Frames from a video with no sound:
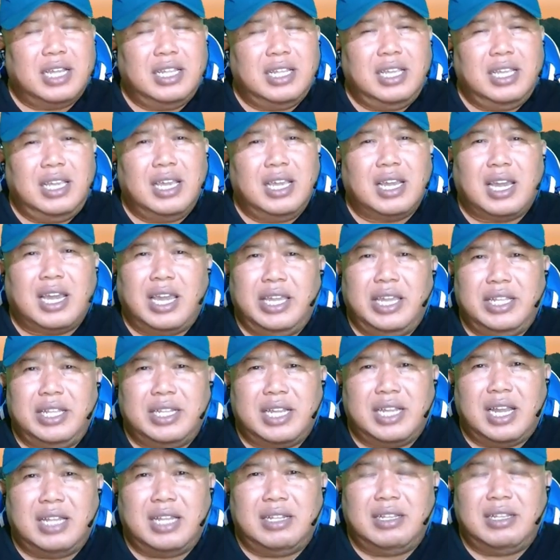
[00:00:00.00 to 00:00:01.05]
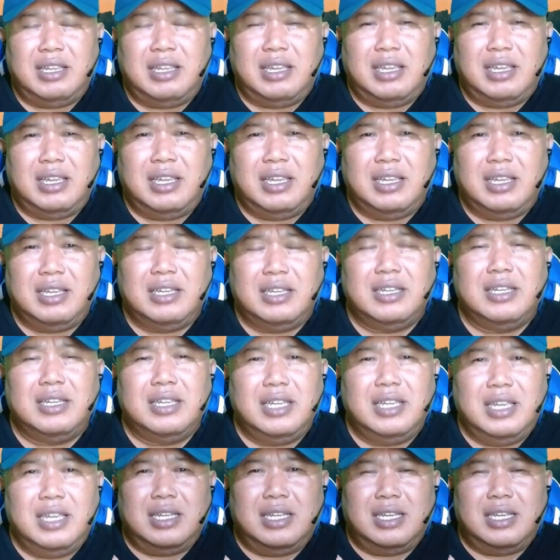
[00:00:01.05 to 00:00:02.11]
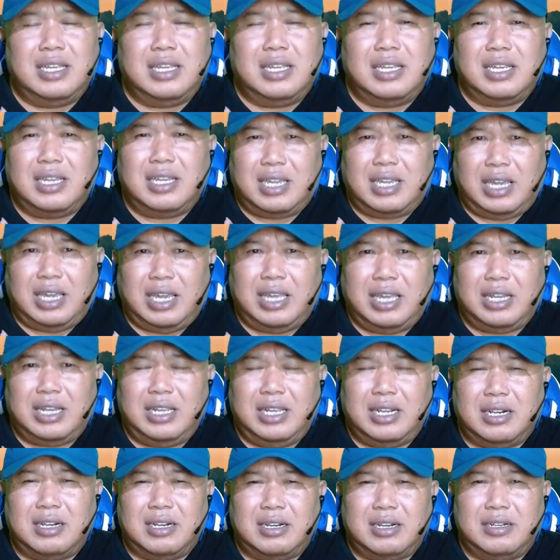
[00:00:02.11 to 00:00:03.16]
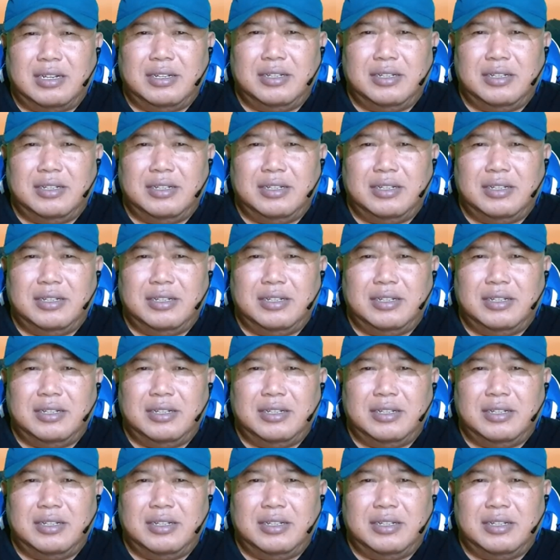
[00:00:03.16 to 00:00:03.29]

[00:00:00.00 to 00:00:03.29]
dikaitkan di keril.